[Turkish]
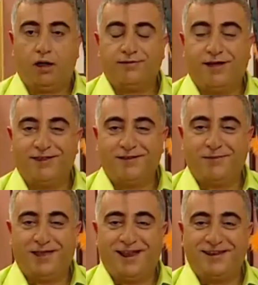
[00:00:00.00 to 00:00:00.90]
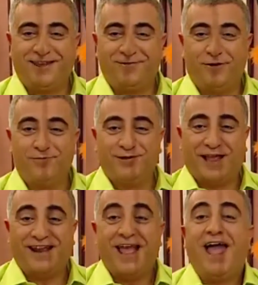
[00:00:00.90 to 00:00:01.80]
Sadık Beyler geri
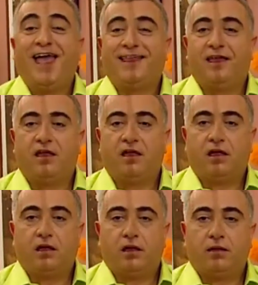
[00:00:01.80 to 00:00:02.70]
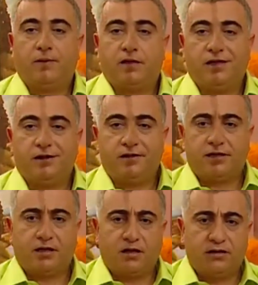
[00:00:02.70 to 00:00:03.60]
dönmüşler. E peki
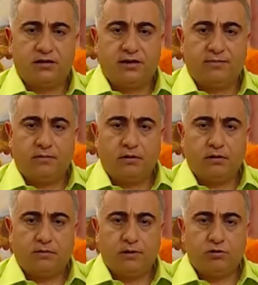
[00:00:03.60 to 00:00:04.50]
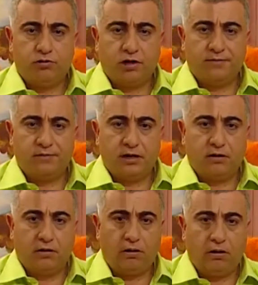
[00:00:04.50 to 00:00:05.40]
yanındaki kadın kim? Betüş Hanım değil
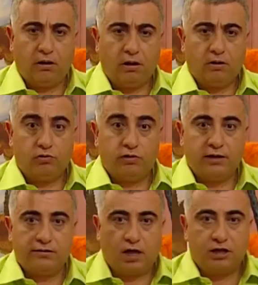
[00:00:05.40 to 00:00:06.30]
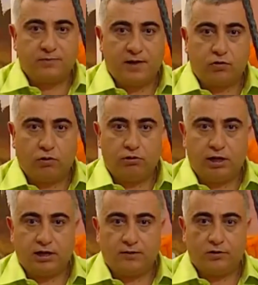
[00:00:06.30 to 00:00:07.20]
o. Üstelik Sadık Bey
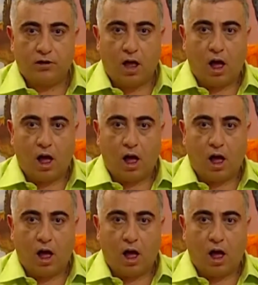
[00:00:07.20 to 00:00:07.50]
koluna girmiş.